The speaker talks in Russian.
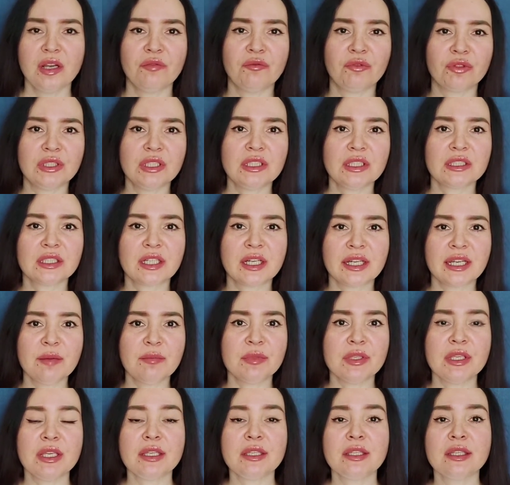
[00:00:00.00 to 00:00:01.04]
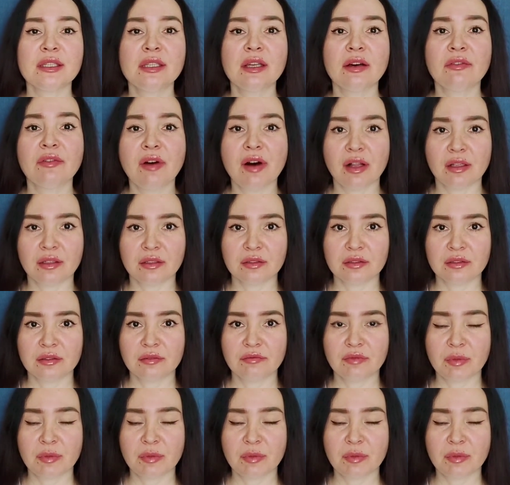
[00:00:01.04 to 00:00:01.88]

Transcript: вот этот крем мне не давал.